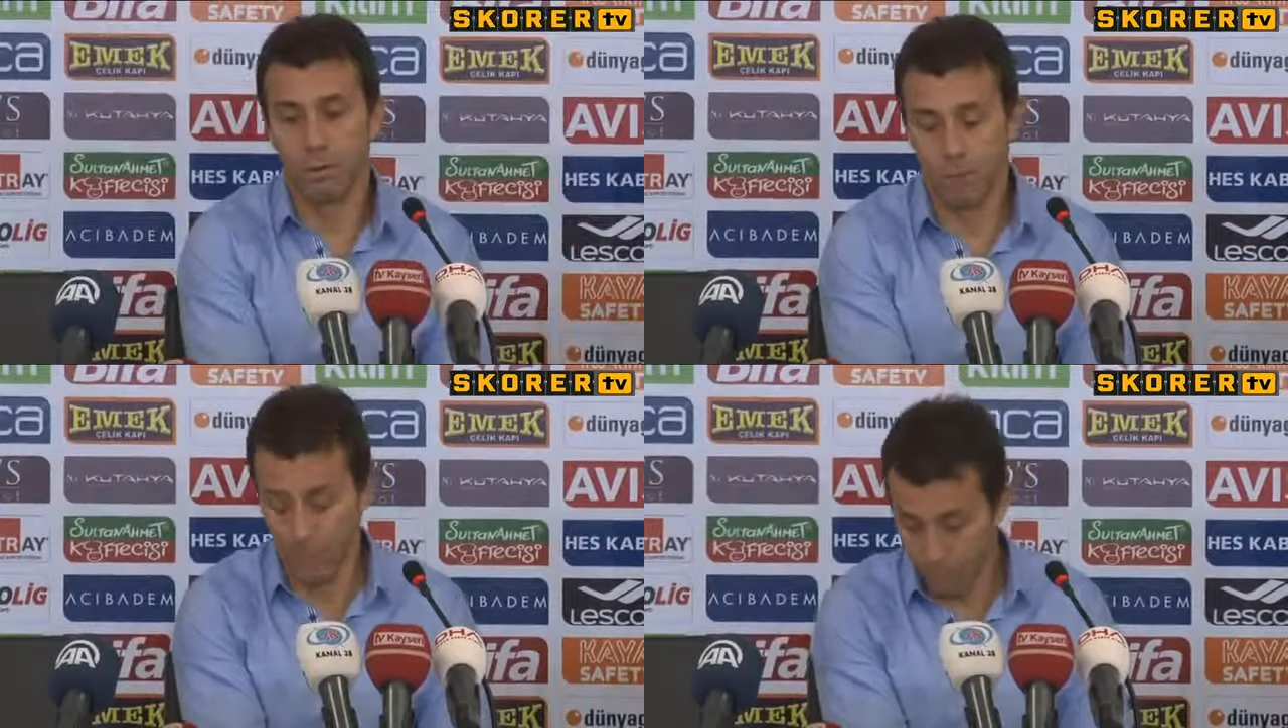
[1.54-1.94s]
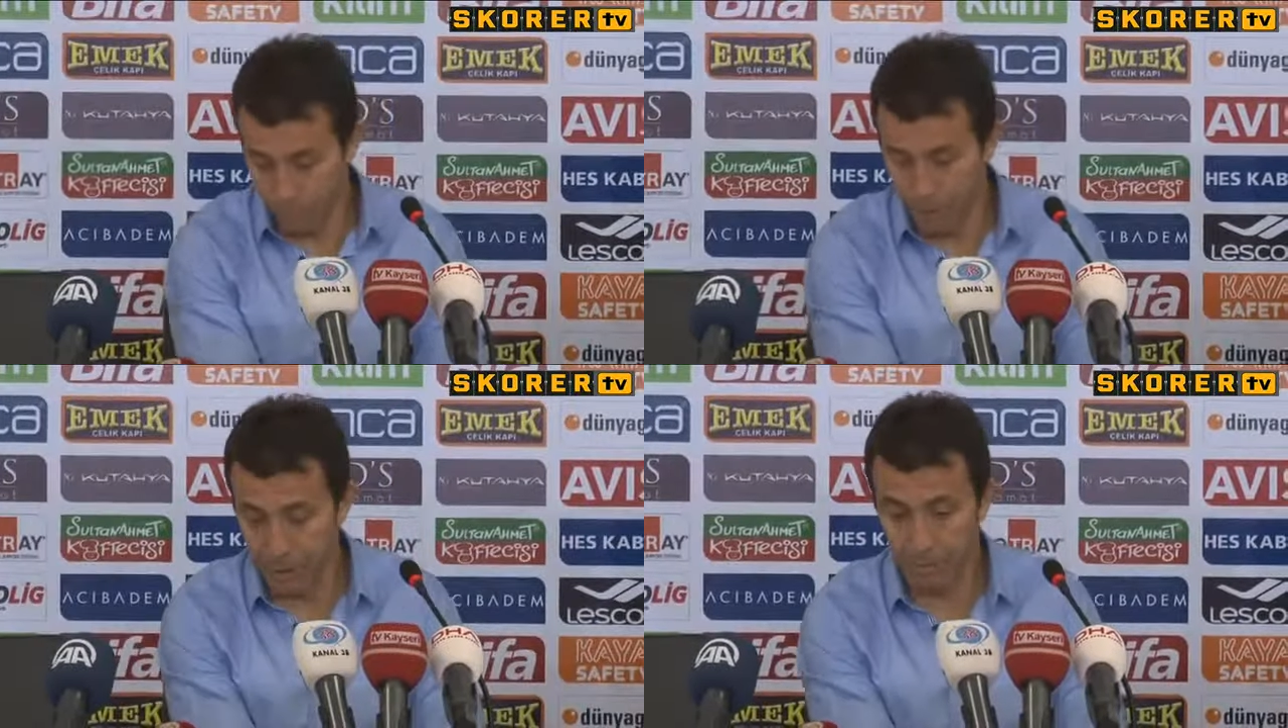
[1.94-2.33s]
Valla
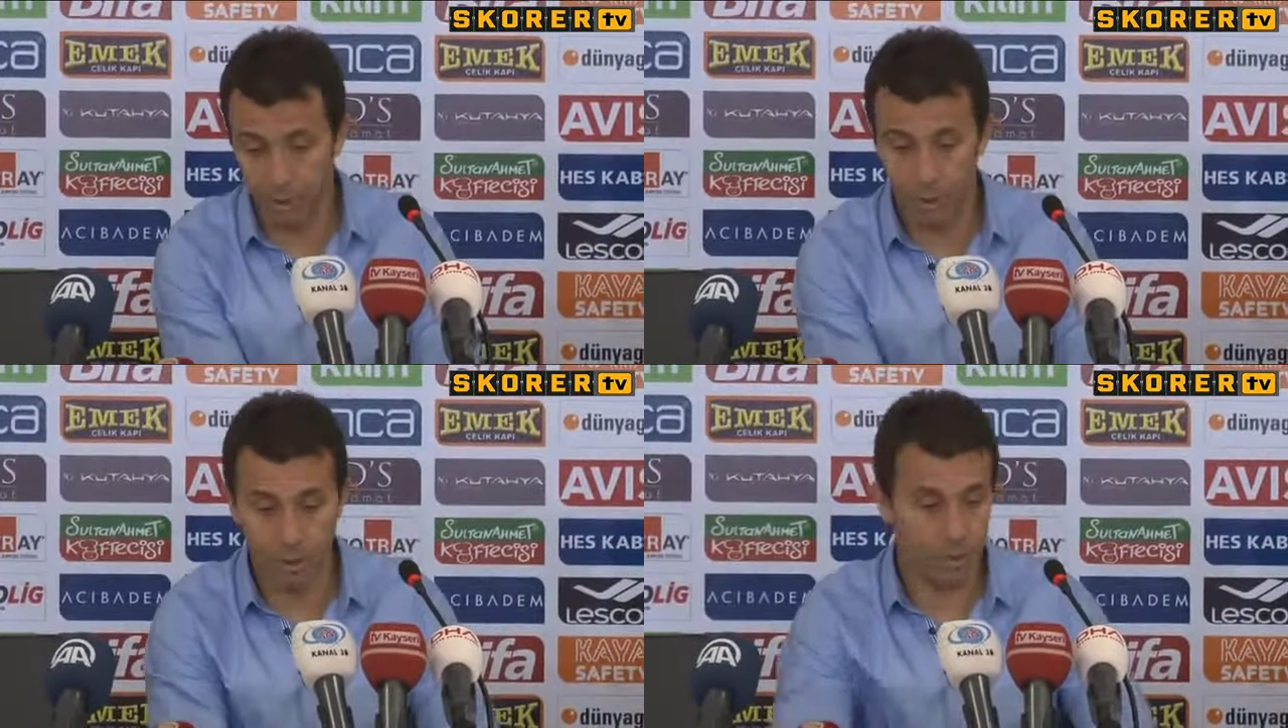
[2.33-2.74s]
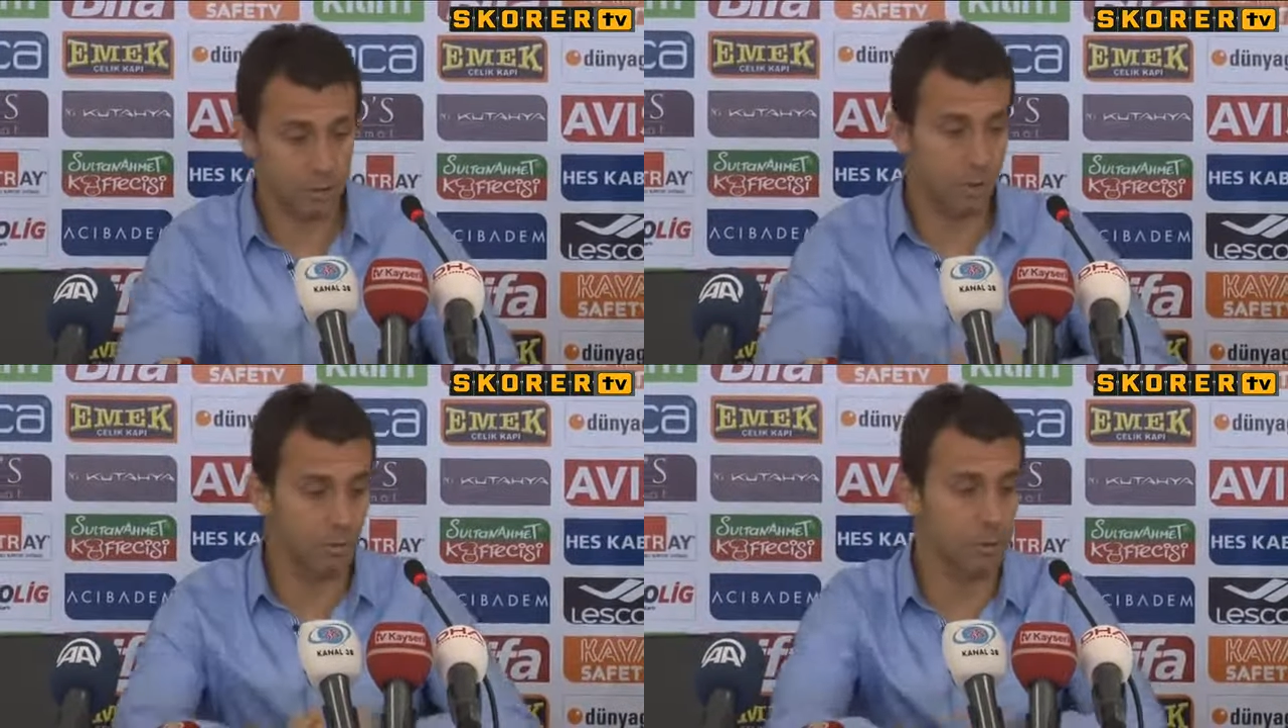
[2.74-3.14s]
bayramda
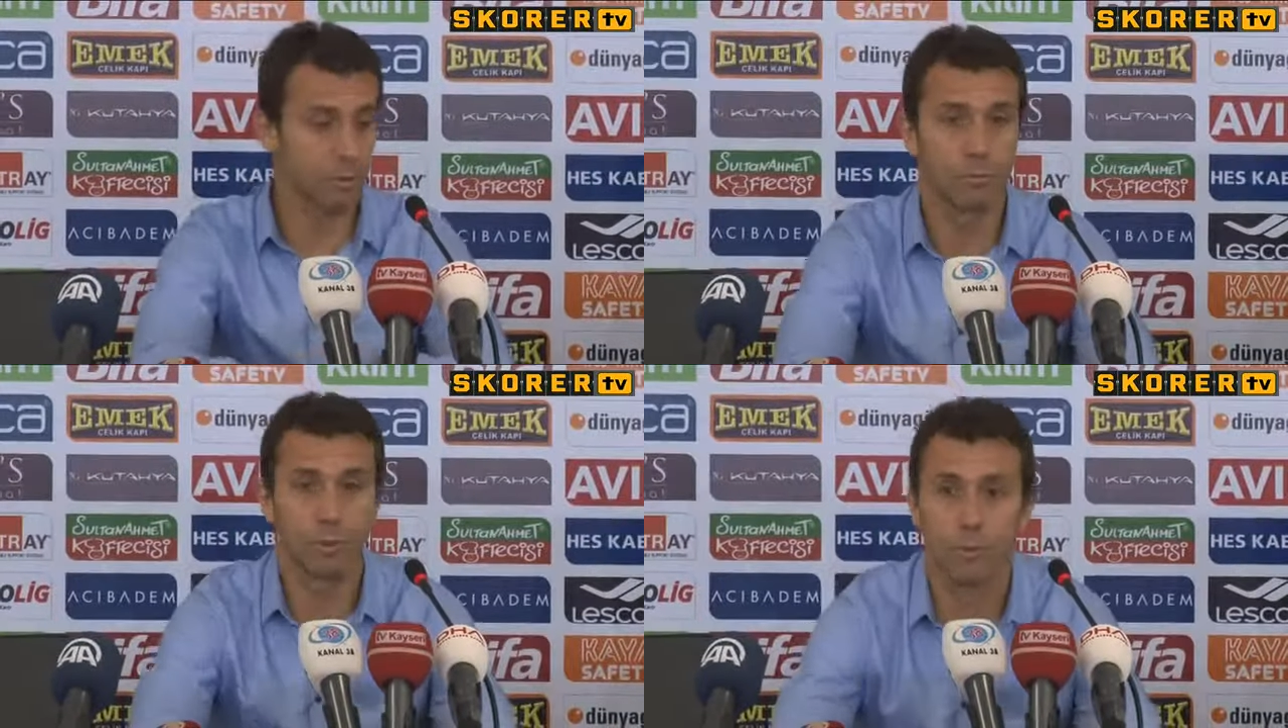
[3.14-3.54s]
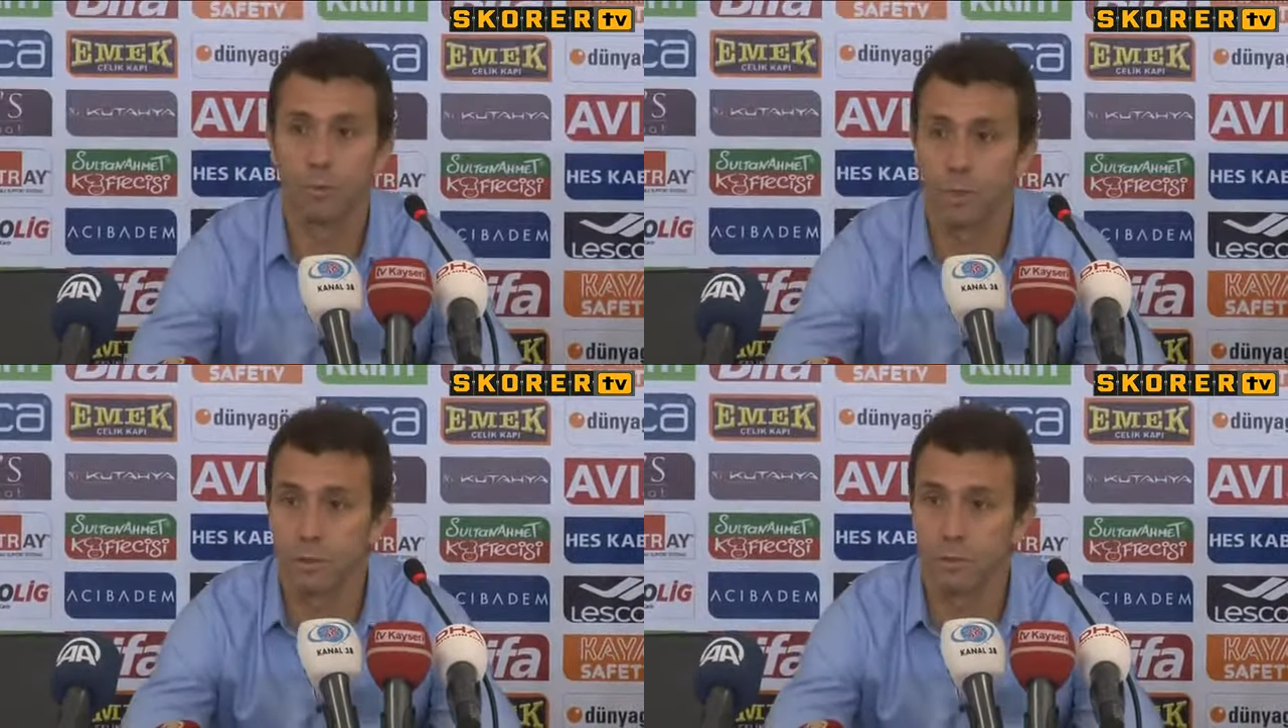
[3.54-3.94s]
tabii ki mutlu
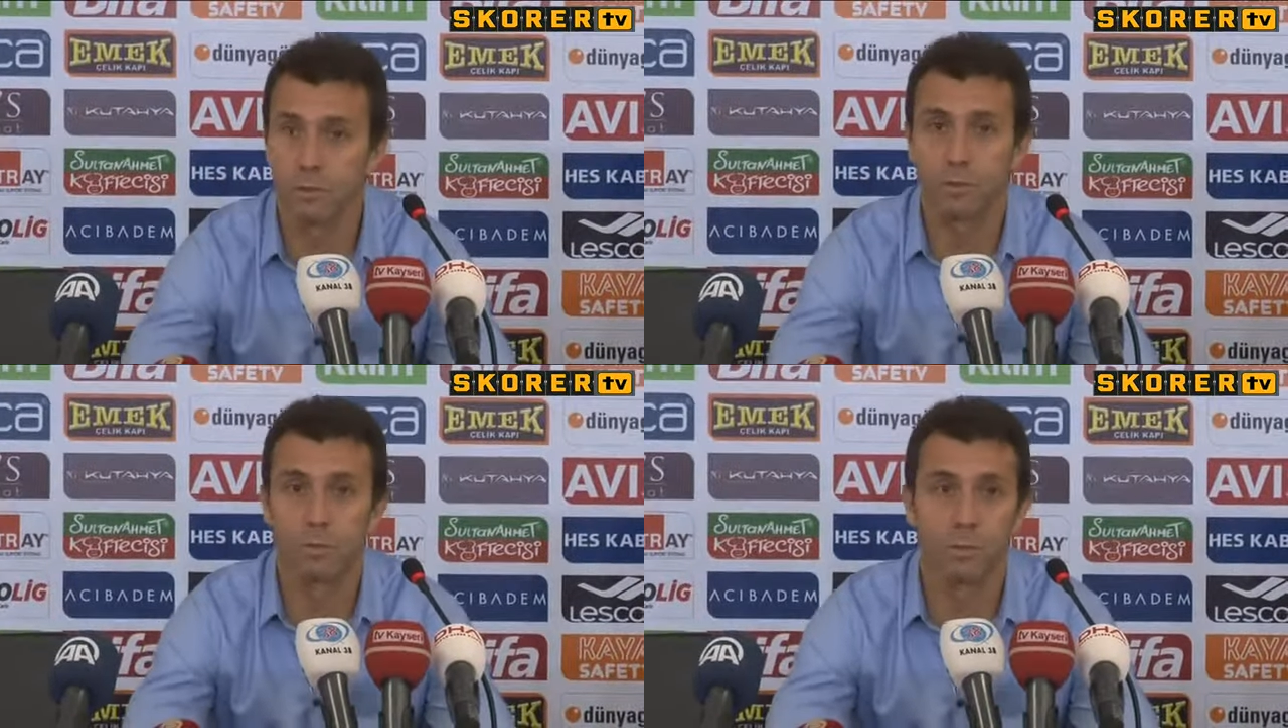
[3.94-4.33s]
olmak istiyorduk.